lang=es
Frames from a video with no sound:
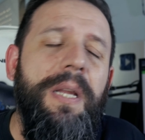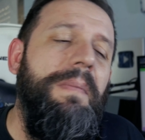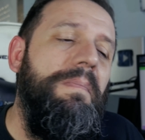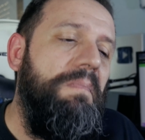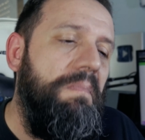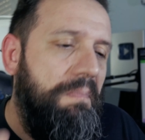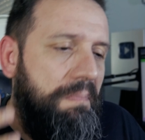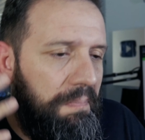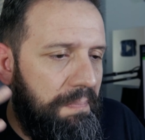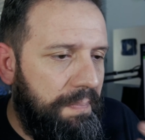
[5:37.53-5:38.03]

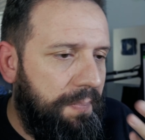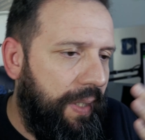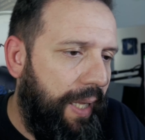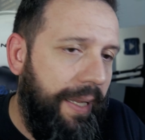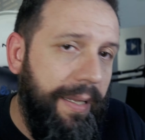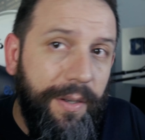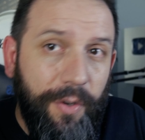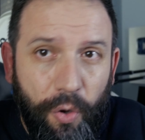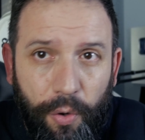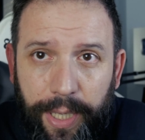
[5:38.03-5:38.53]
Mm,
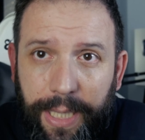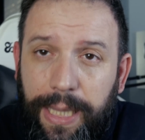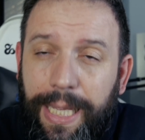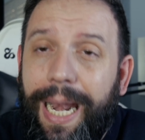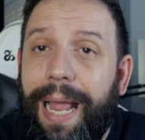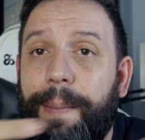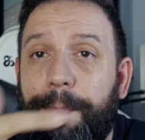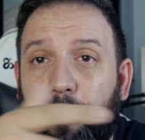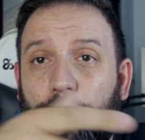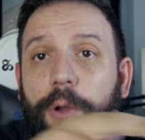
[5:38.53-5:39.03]
no hice
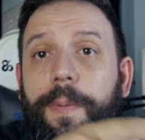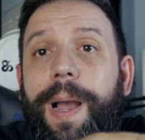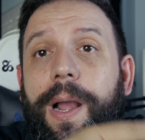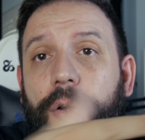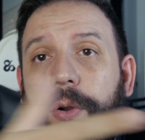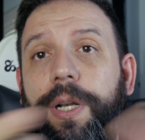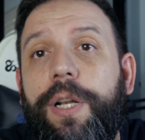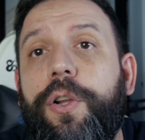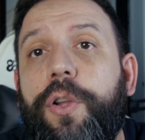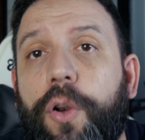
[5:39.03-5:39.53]
la prueba
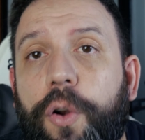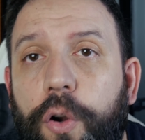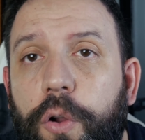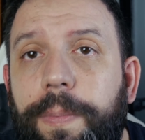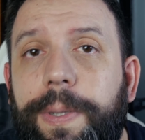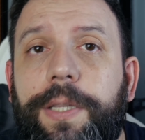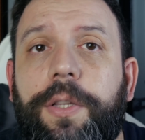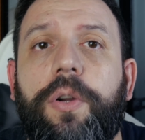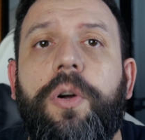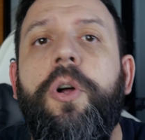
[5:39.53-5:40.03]
con el
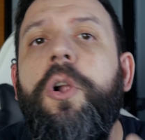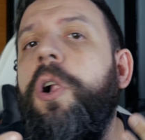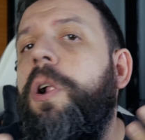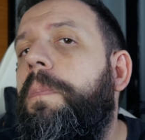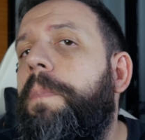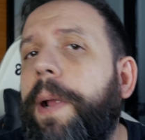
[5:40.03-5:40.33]
cronómetro,